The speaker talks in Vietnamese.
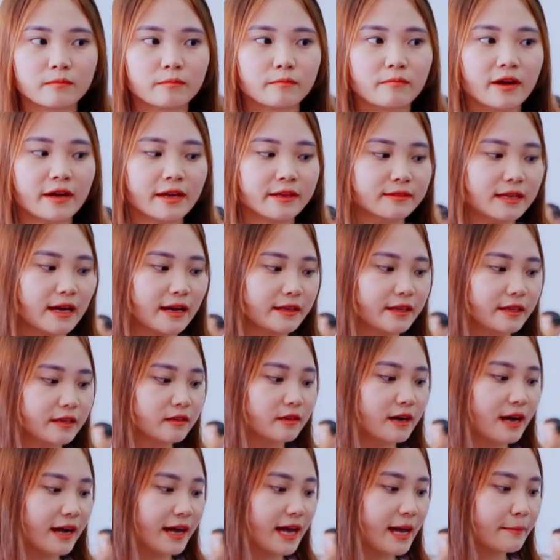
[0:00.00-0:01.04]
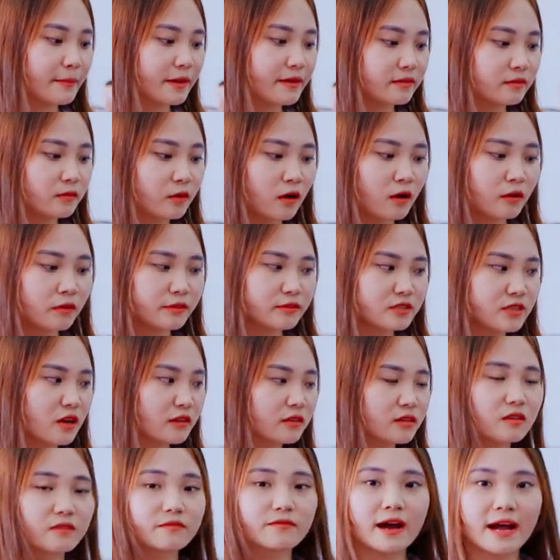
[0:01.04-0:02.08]
và hiện tại thì cửa hàng em đã còn
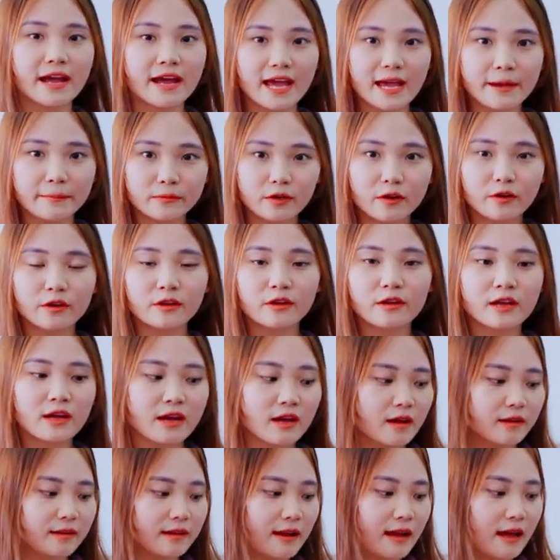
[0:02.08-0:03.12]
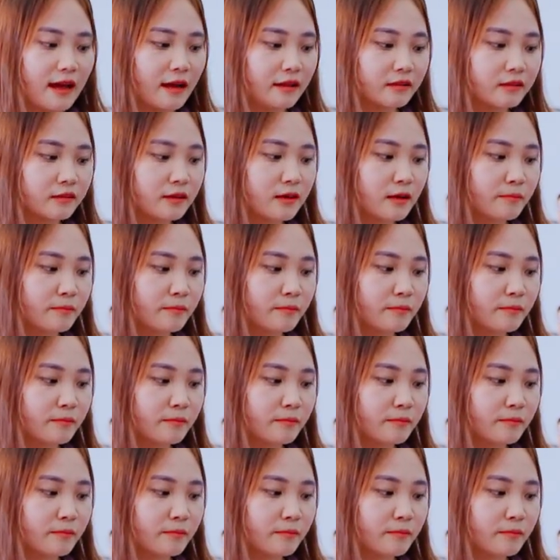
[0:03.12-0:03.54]
sót được vài em thôi là